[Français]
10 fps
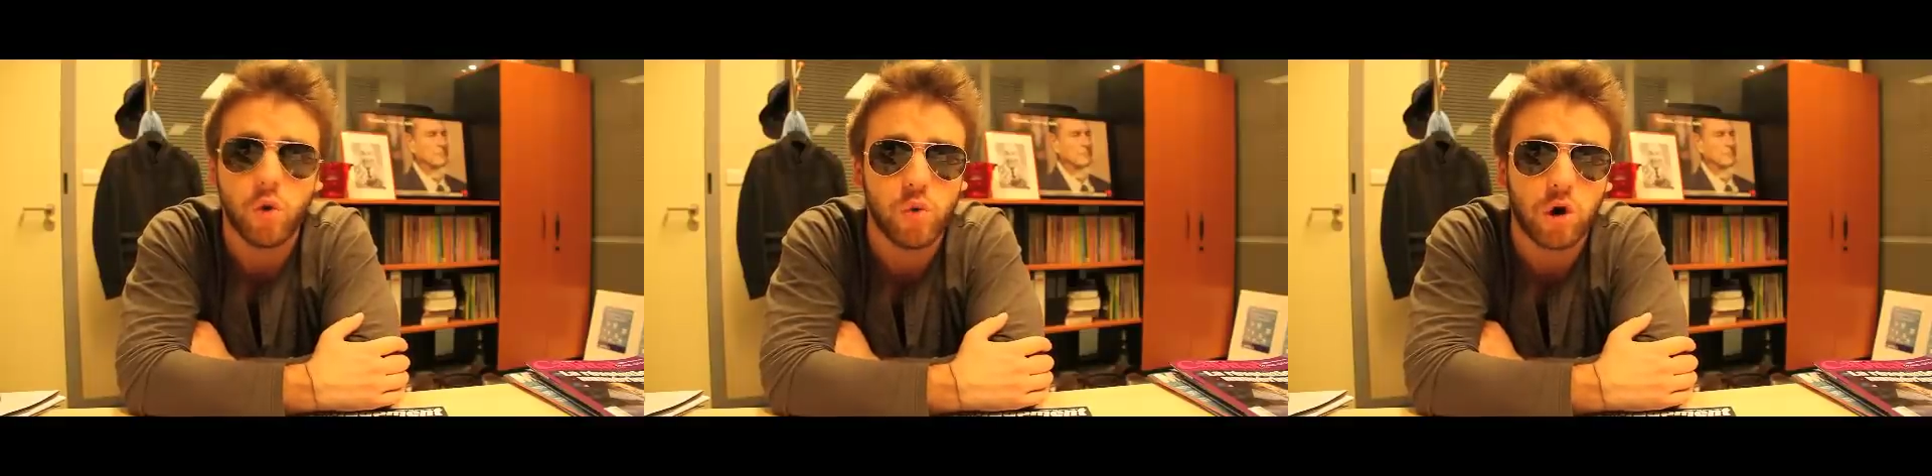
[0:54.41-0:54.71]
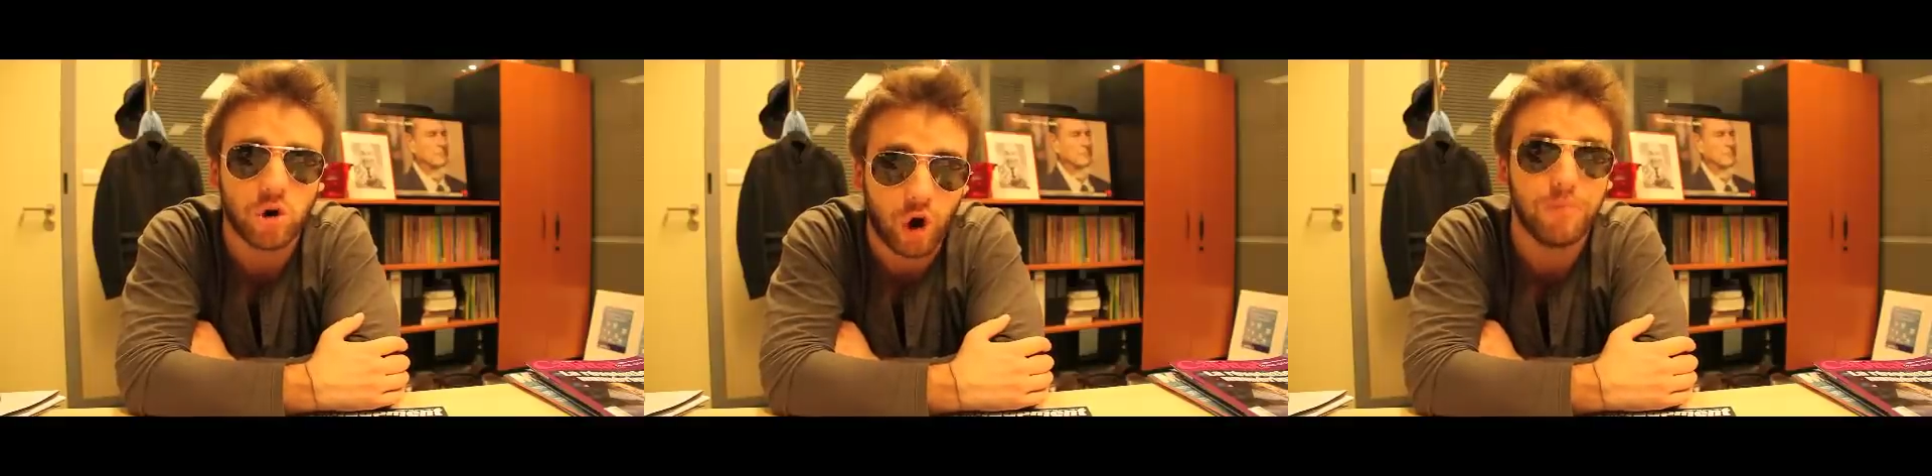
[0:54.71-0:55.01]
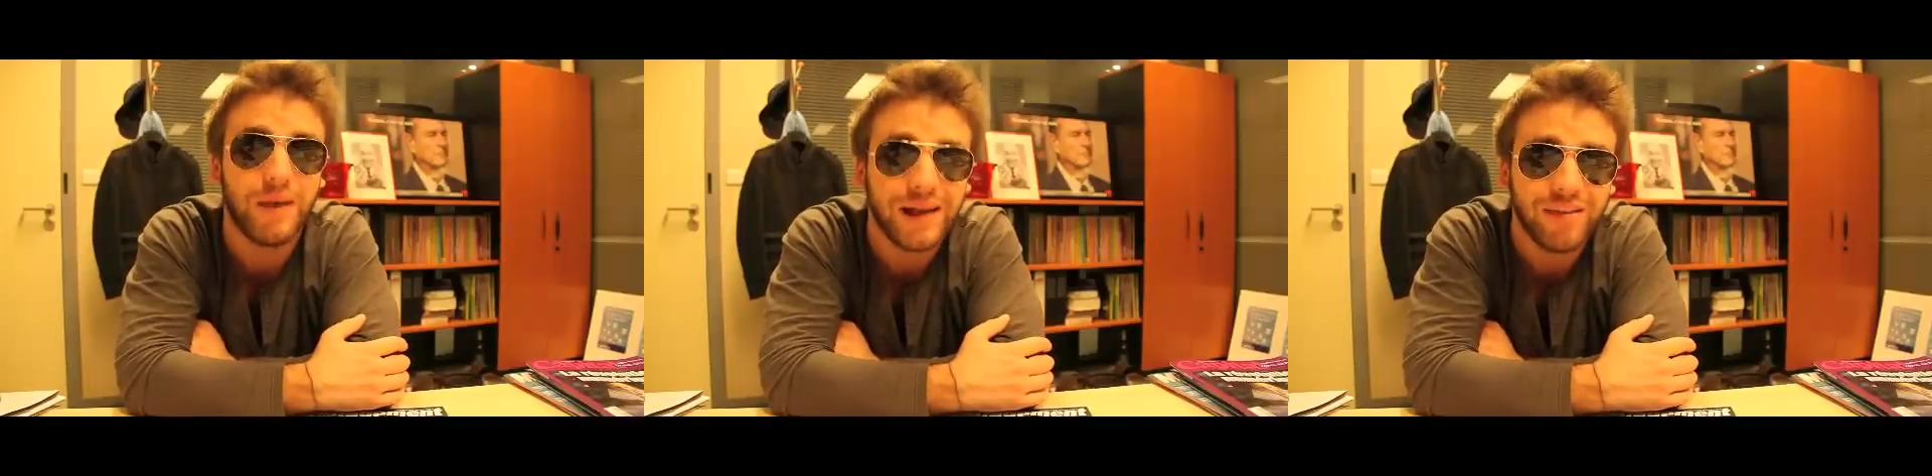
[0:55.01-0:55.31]
ou encore
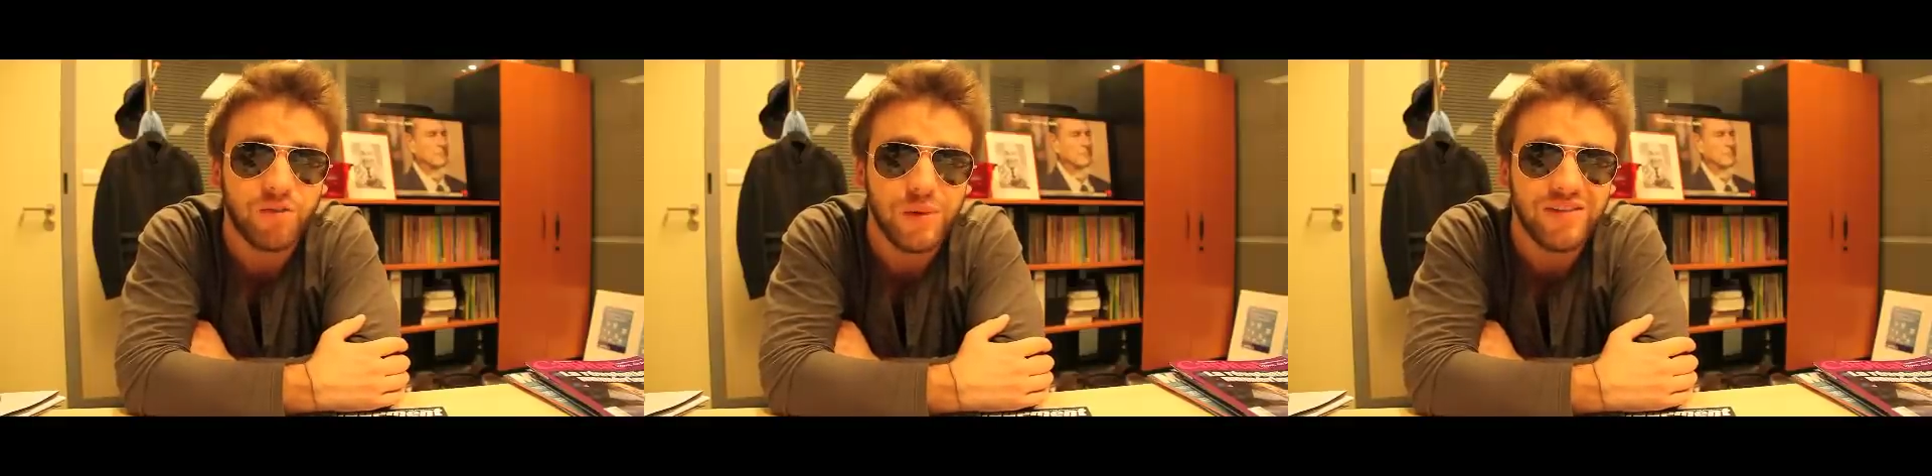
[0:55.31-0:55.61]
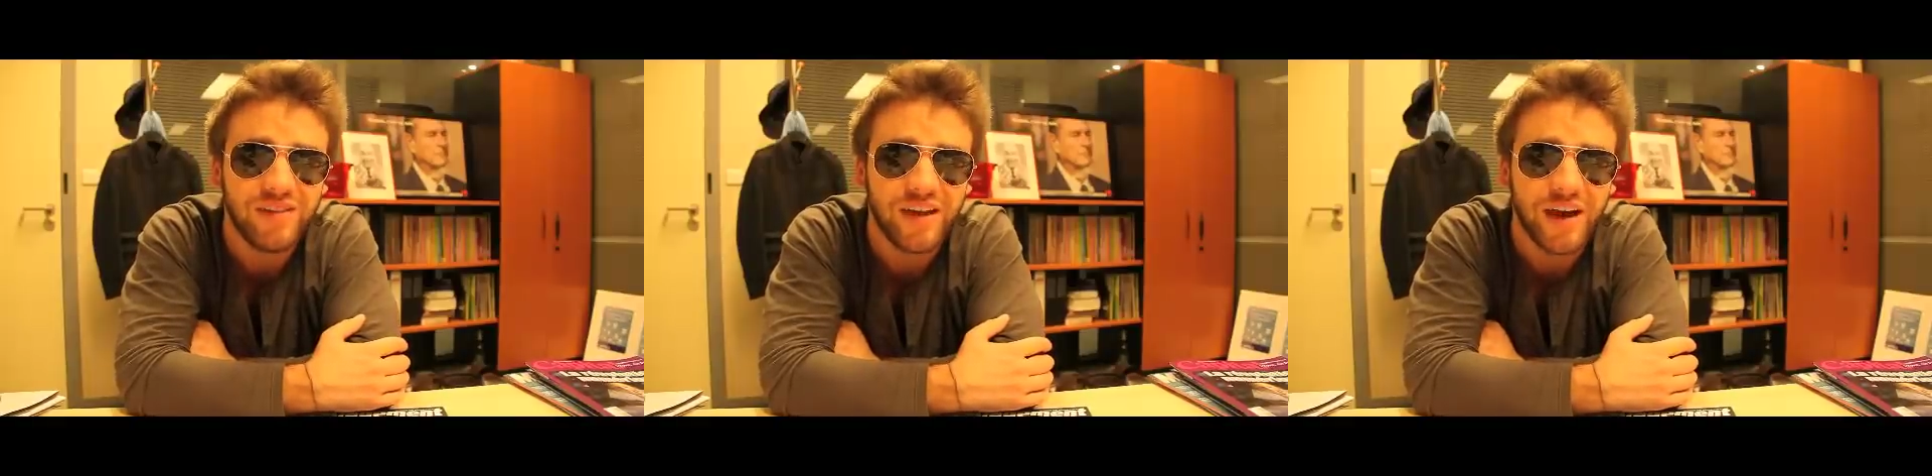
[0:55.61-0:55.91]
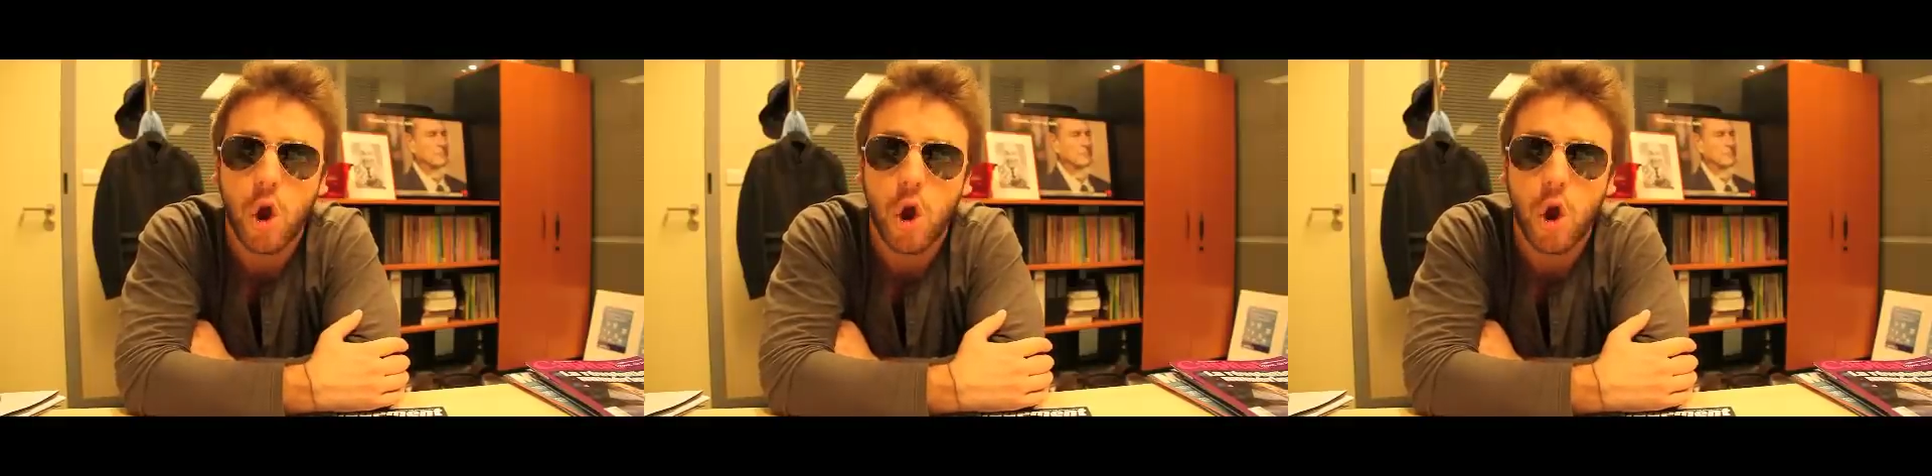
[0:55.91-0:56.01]
Mark Spencer,